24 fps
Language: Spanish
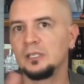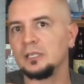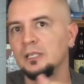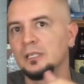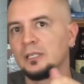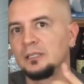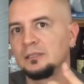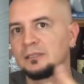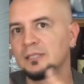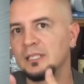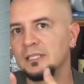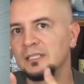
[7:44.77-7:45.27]

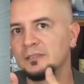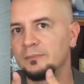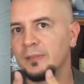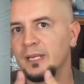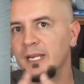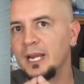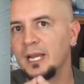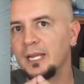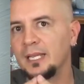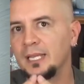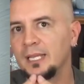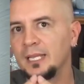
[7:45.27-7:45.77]
Eh, se
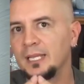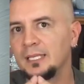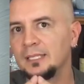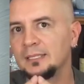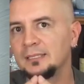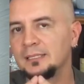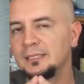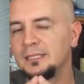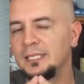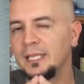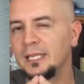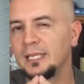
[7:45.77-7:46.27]
espera que
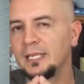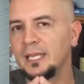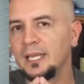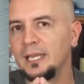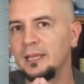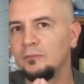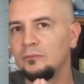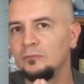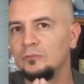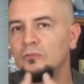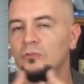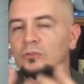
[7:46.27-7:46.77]

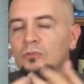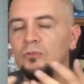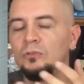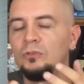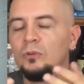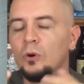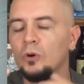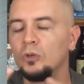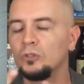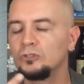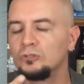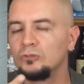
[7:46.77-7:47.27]
llegue
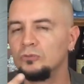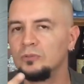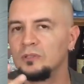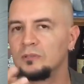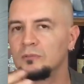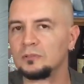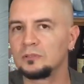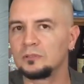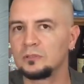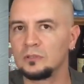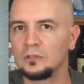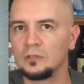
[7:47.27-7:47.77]
dos
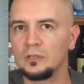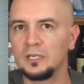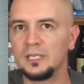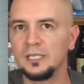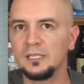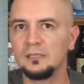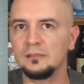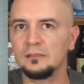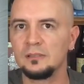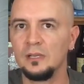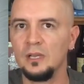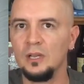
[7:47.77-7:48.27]
nuevos
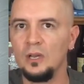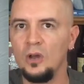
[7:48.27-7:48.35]
colores,